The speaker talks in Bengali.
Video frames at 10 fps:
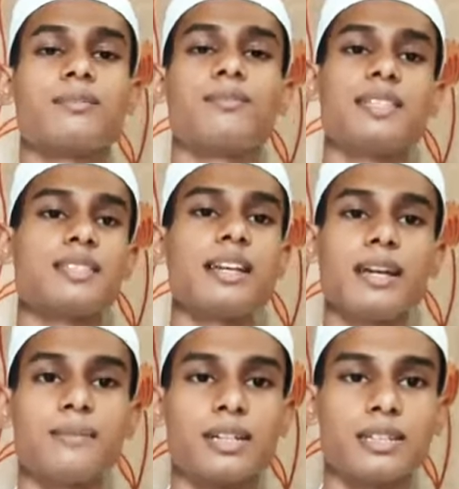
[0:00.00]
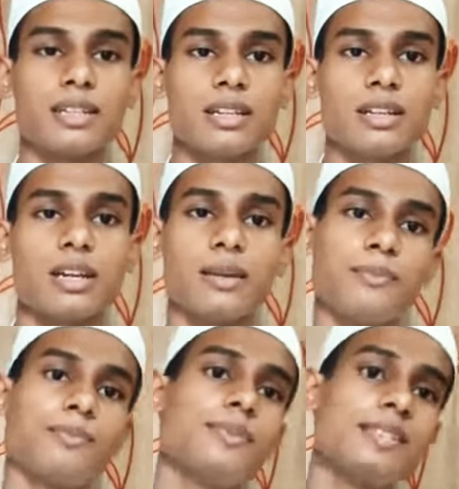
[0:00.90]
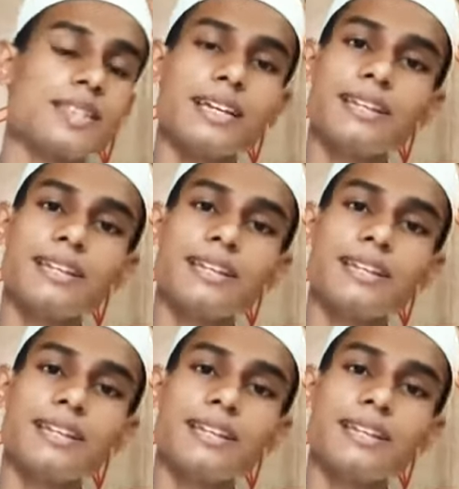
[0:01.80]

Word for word: মিসাইল আমরা যে এই মিসাইল